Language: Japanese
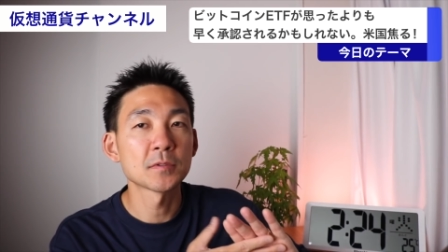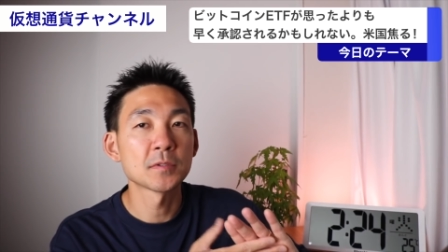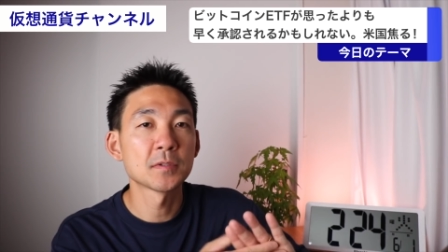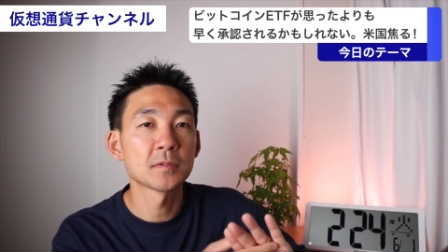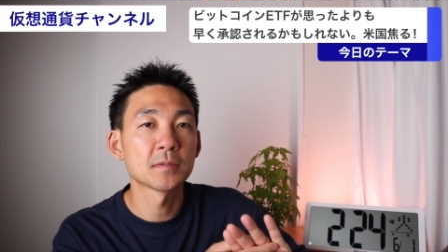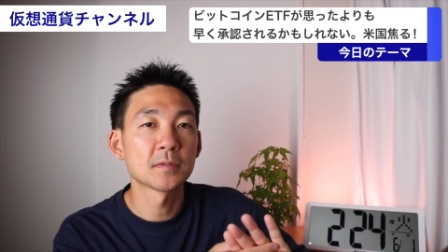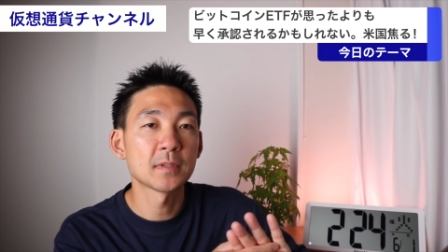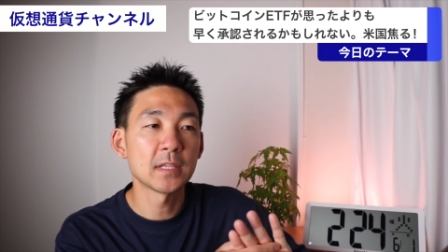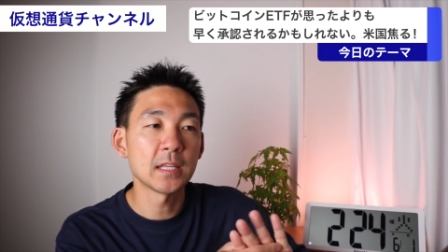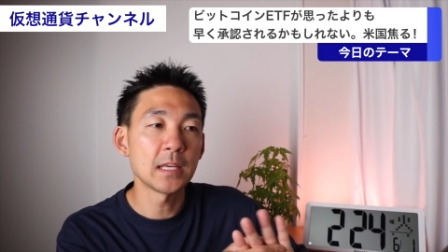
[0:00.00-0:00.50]
に
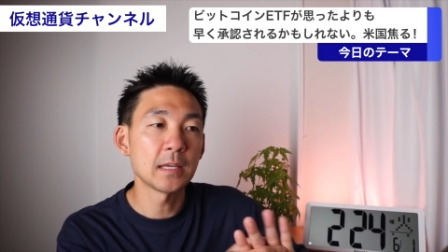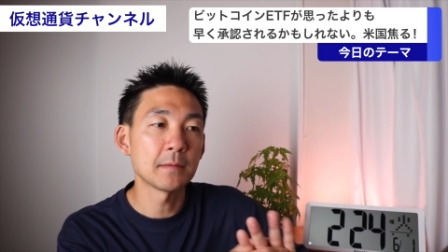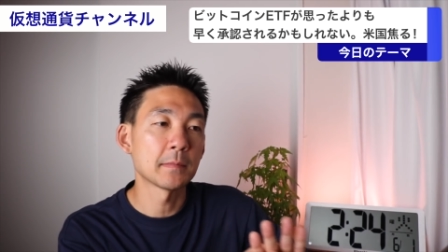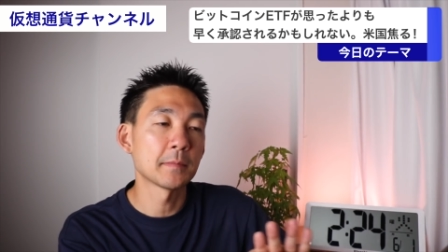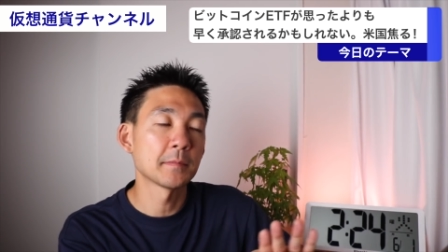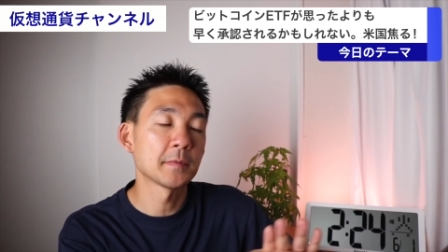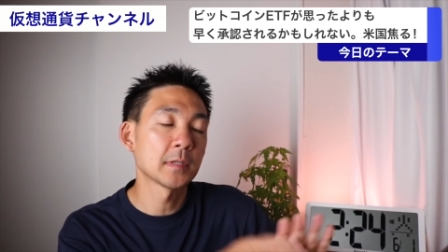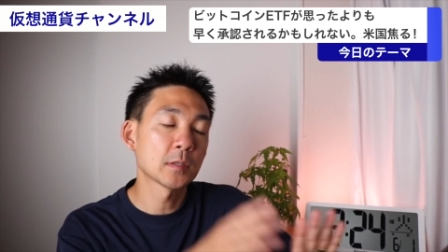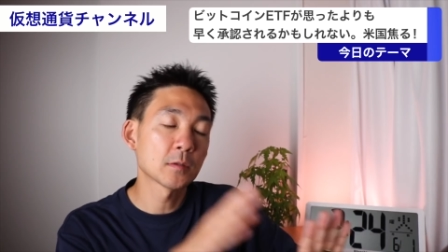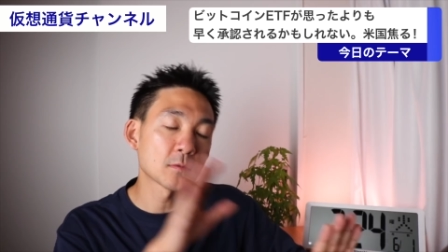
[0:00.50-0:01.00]
よって
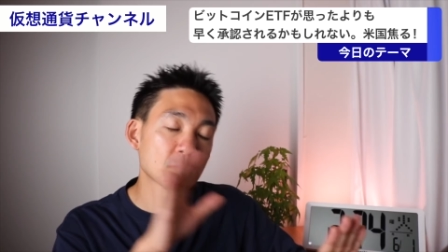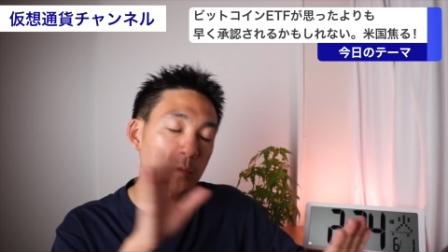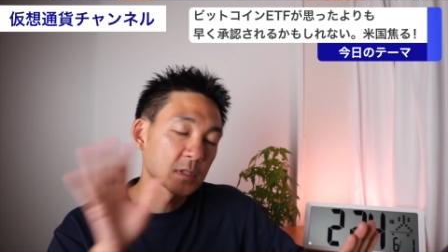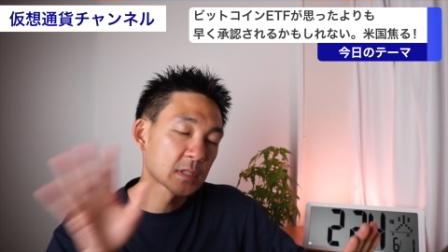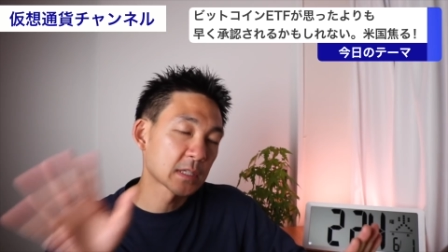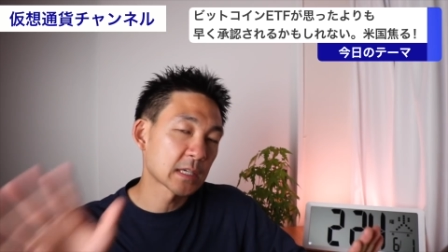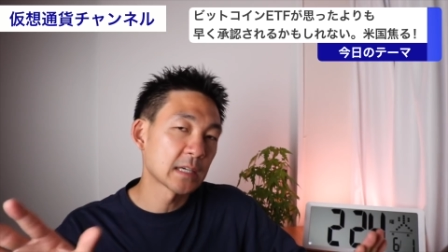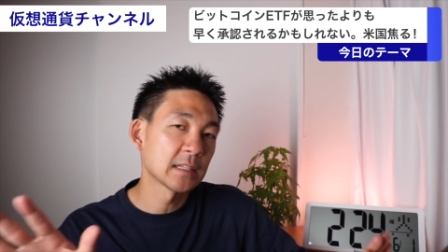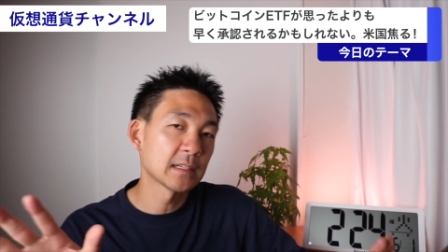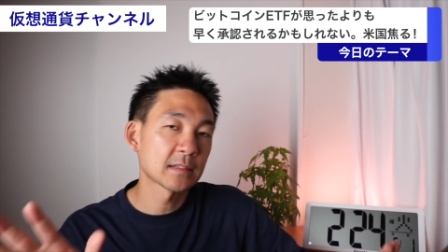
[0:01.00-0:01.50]
ビットコイン
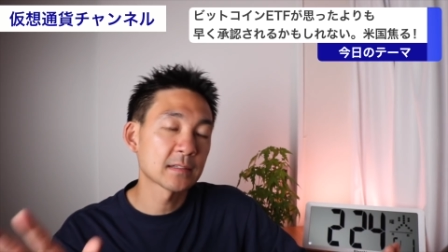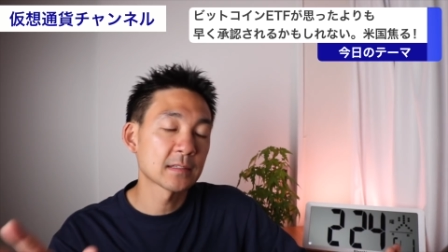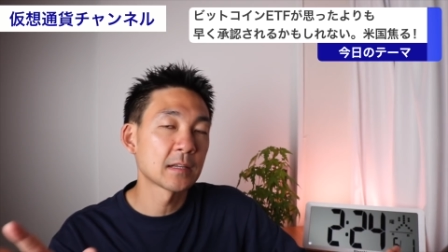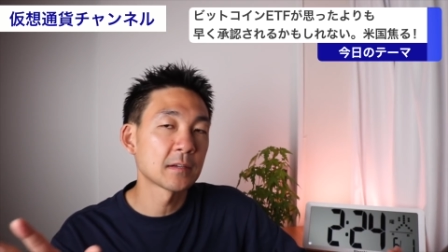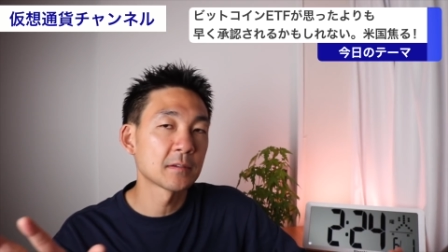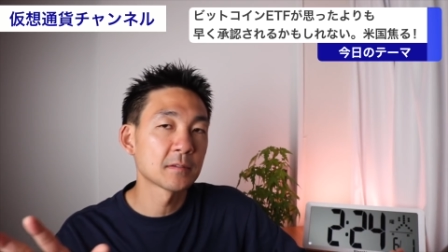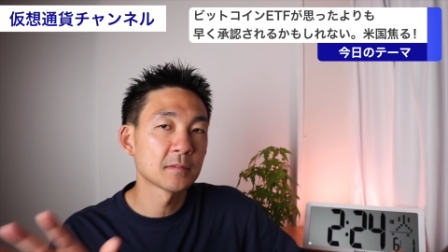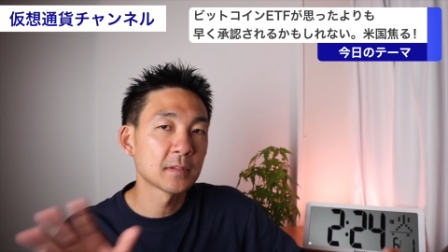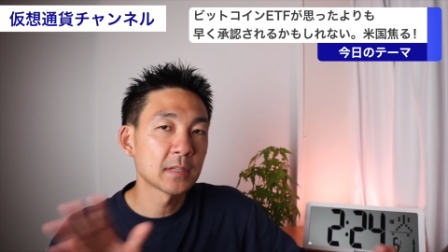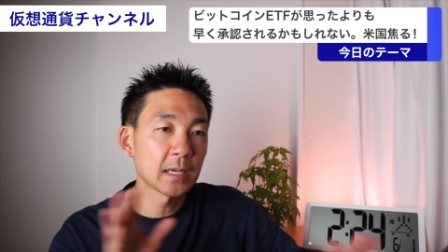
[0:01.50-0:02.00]
使えなくな
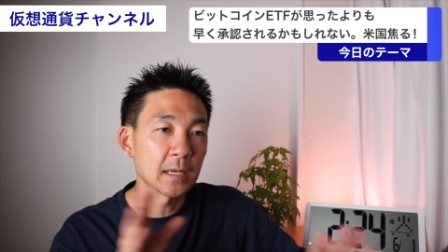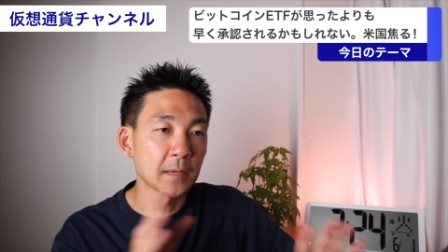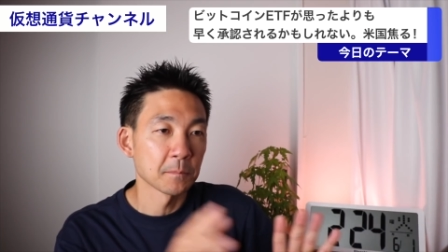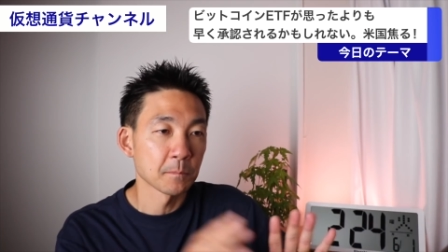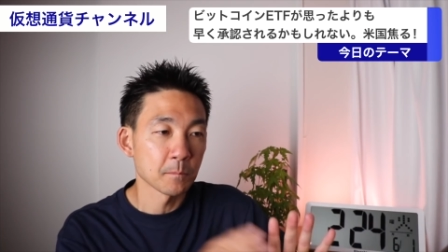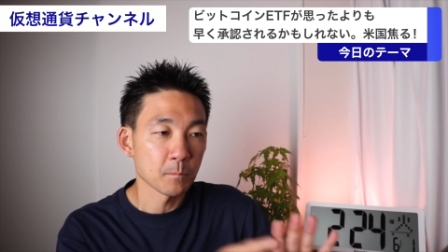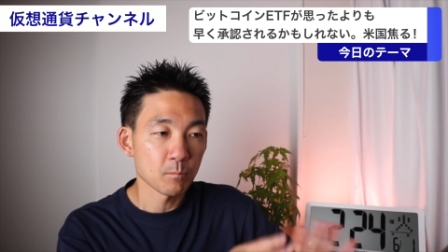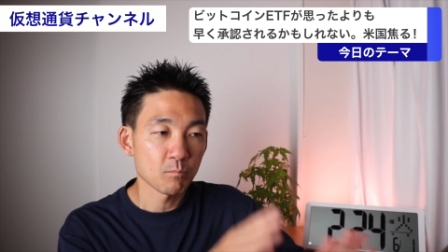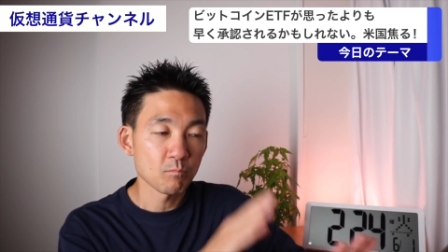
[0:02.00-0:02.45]
るので、